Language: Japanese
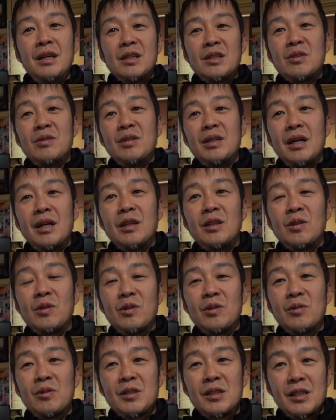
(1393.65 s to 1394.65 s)
そういうやり
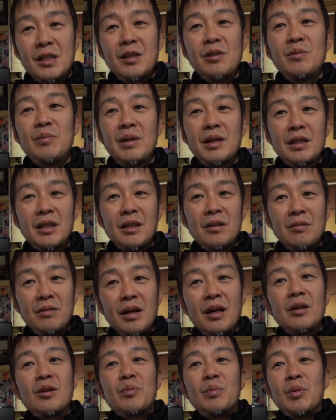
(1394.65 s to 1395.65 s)
取りをして生まれたの
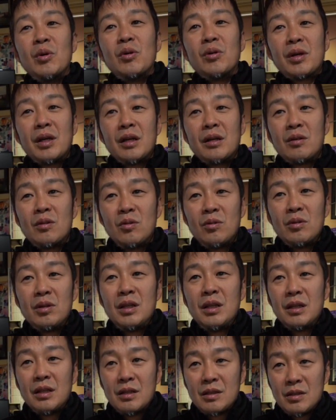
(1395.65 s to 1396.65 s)
があの冒険
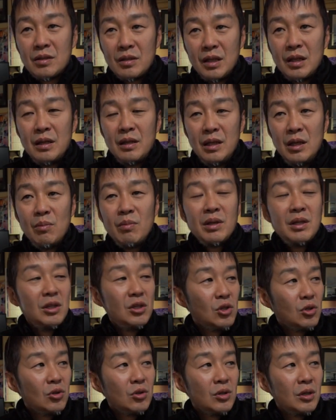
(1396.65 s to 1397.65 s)
コーヒーなんですよね今
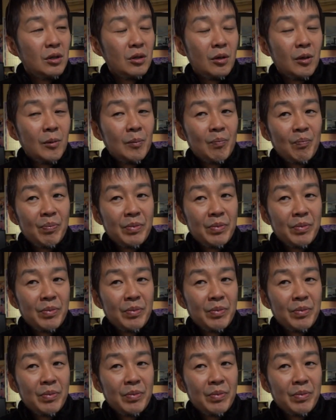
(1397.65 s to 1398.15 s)
2種類の